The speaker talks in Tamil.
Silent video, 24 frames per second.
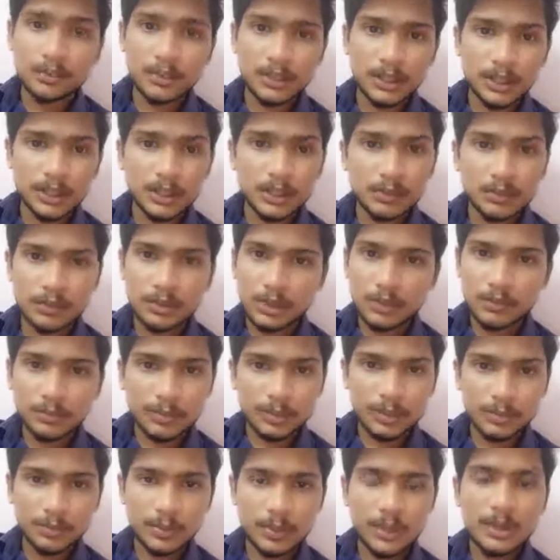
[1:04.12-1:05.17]
மாதிரி அளவுக்கு அவன்
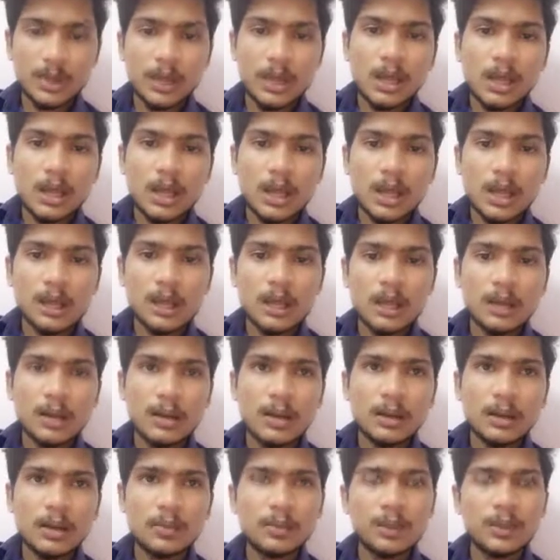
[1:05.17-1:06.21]
இருப்பான்
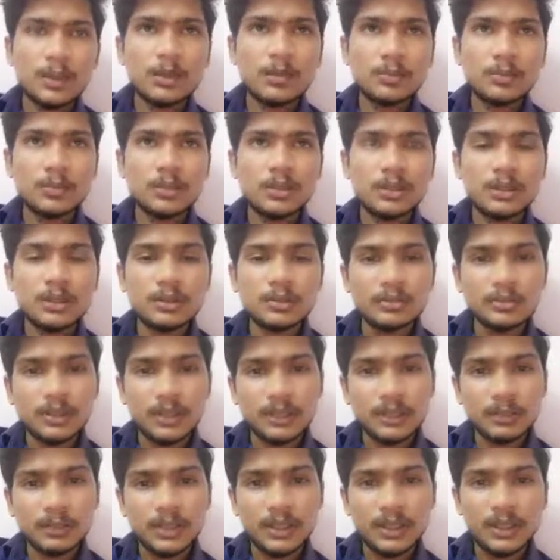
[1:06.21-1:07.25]
அப்படி இருக்கும்போது
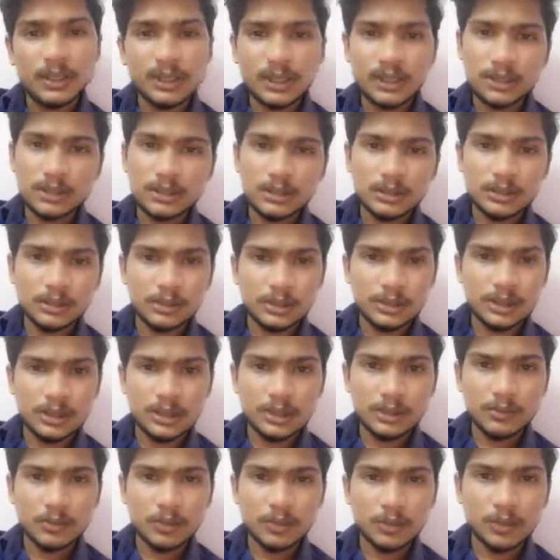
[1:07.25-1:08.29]
அந்த பையன் டக்குன்னு
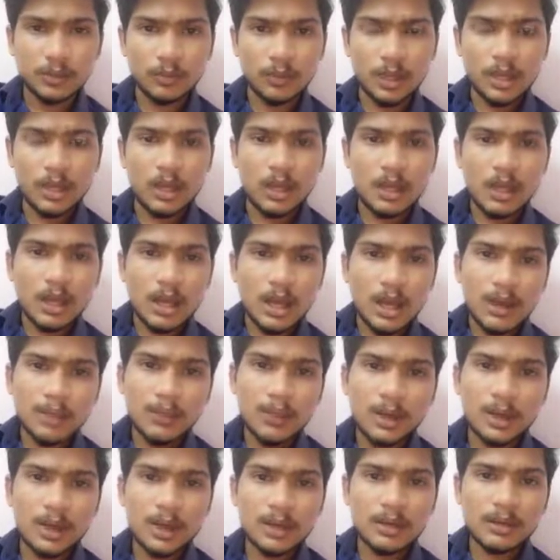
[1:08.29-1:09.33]
கீழே விழுந்துருவான் அப்போ
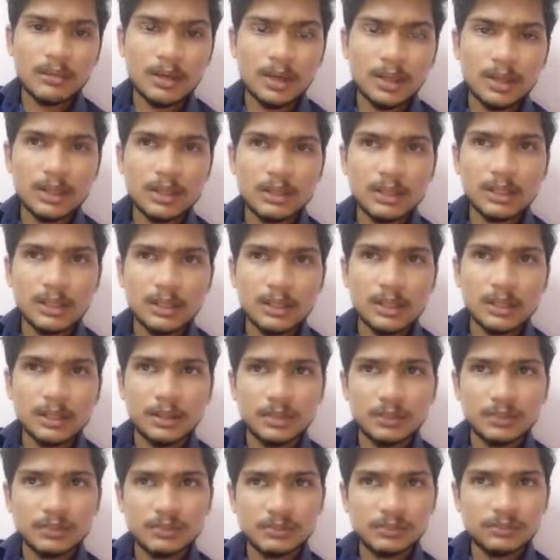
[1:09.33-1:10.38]
அங்கே வர்ற அந்த
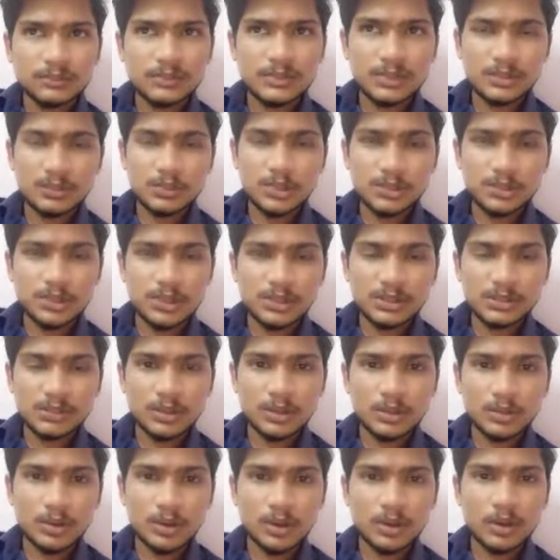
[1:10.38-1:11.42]
ஸ்வீப்பர்ஸ்
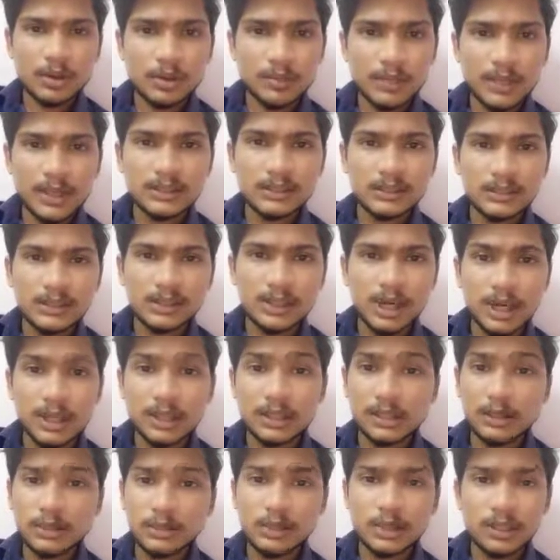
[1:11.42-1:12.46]
வரவங்க பார்த்துட்டு
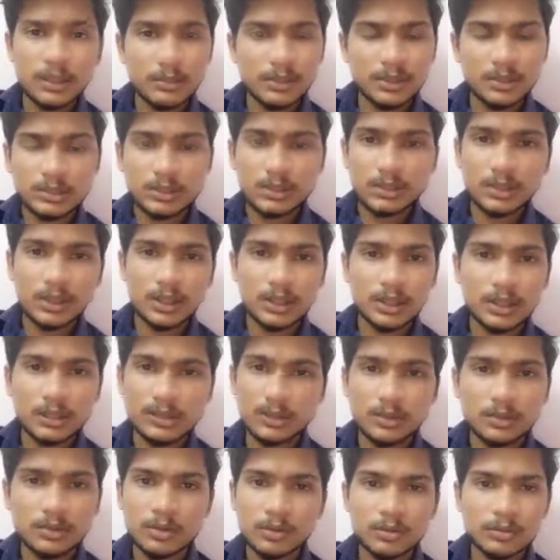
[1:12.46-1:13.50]
அனதர் ஒன் அப்படின்னு சொல்லுவாங்க
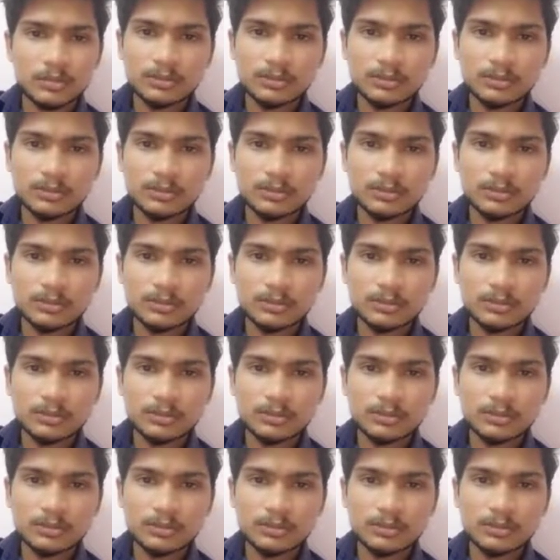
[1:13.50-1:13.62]
இன்னொரு